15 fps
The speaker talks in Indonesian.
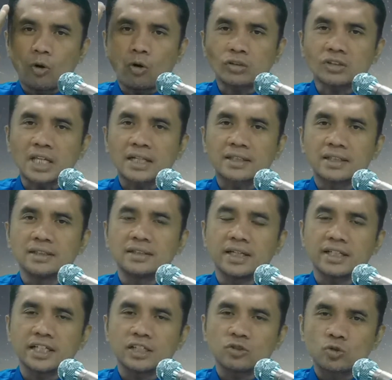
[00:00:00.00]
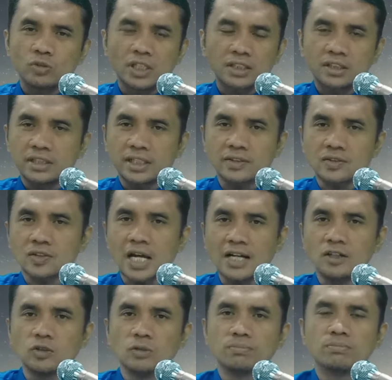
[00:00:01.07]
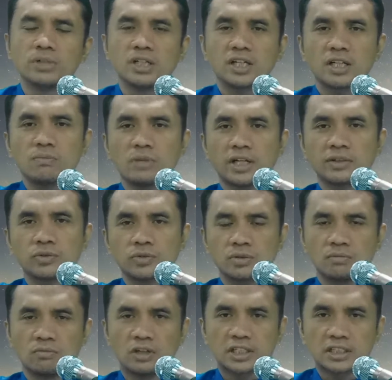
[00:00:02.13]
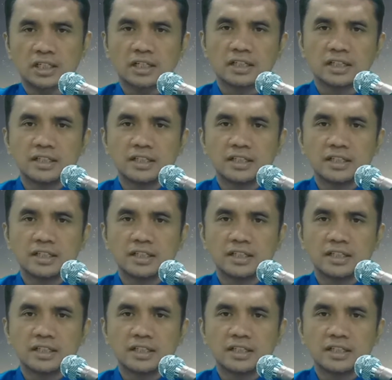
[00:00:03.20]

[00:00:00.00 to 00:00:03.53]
otak kita yang sudah tidak sanggup menerima itu semuanya.